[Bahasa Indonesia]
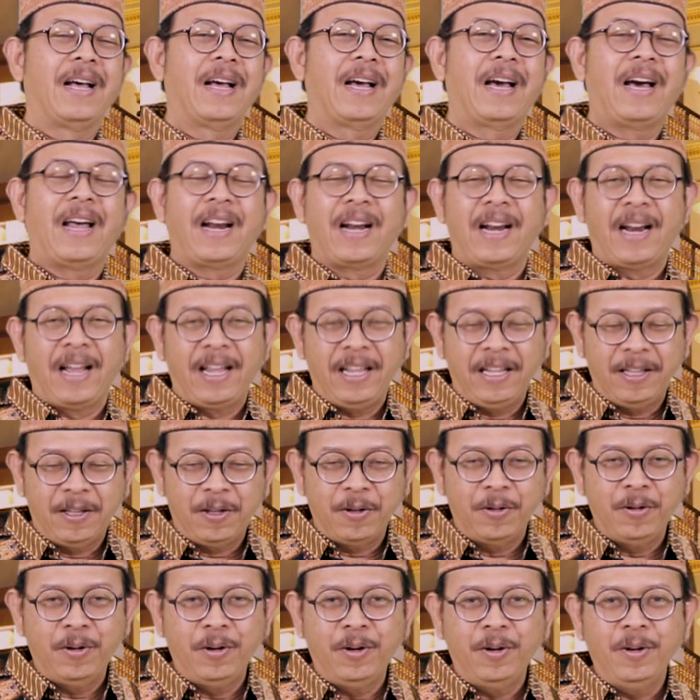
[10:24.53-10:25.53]
Karena
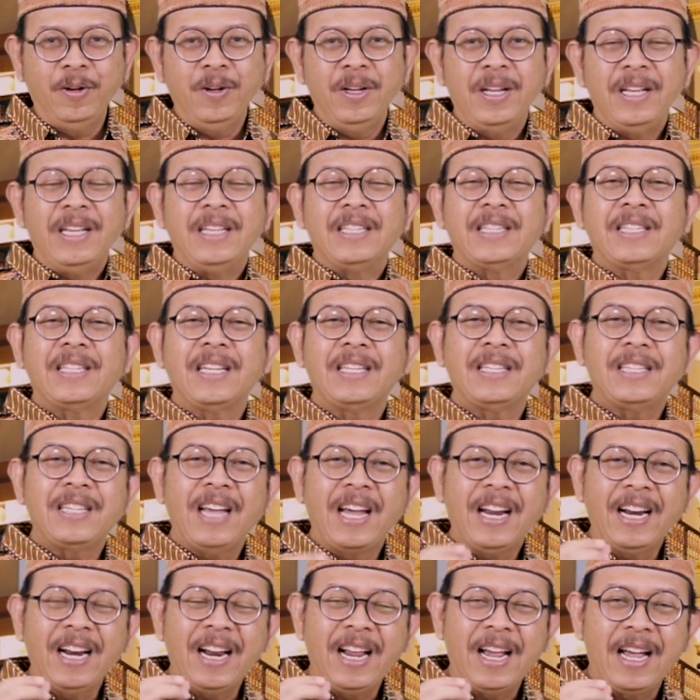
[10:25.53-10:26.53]
itu
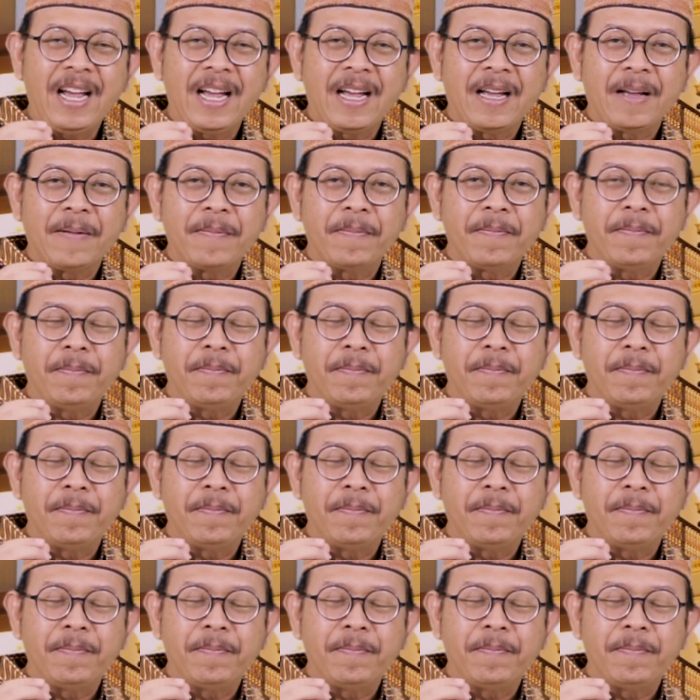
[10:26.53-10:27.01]
secara